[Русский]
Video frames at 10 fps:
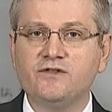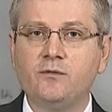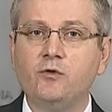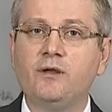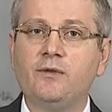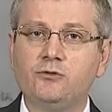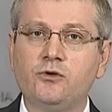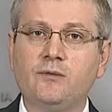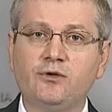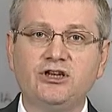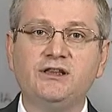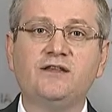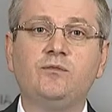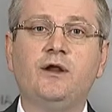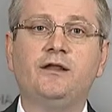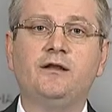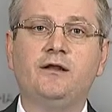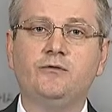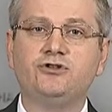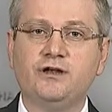всем людям, которые пришли на
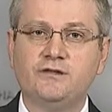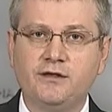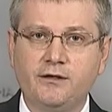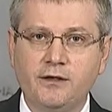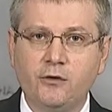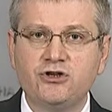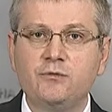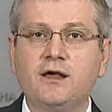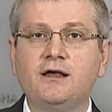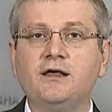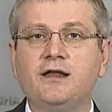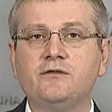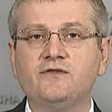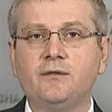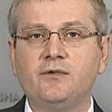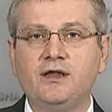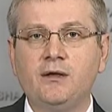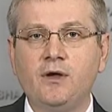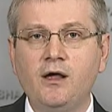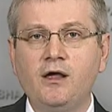избирательные участки. Я очень благодарен всем
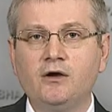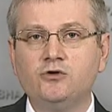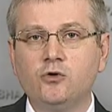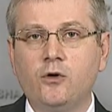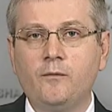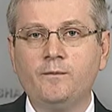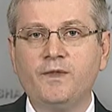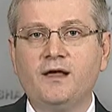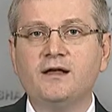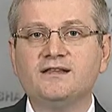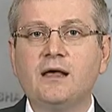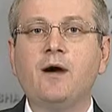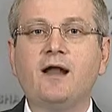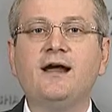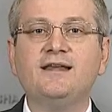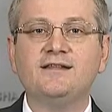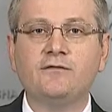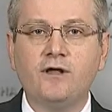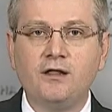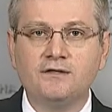тем, кто э,
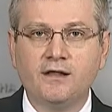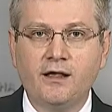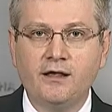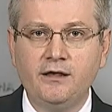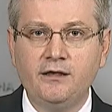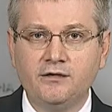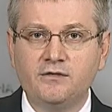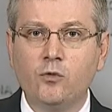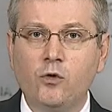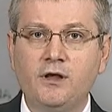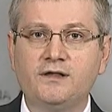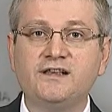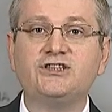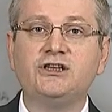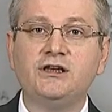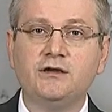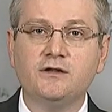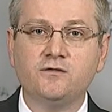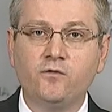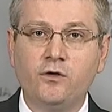самоорганизовался и смог защитить
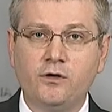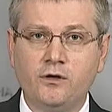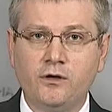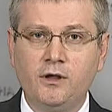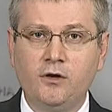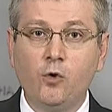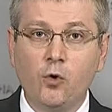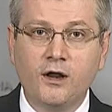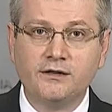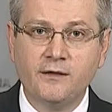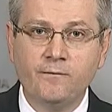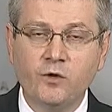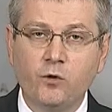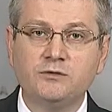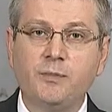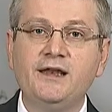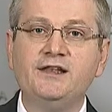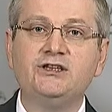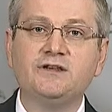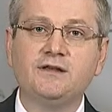свой город от
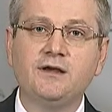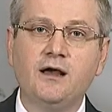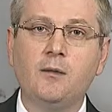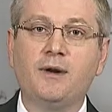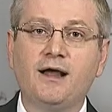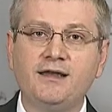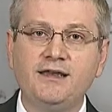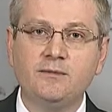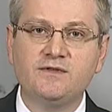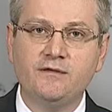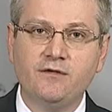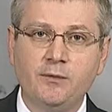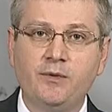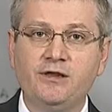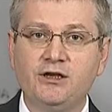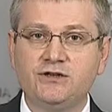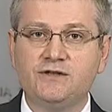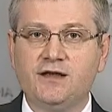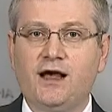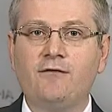политических проходимцев и
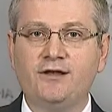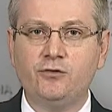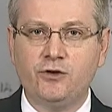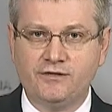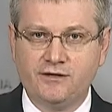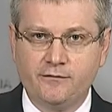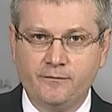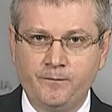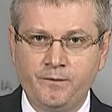политических авантюристов.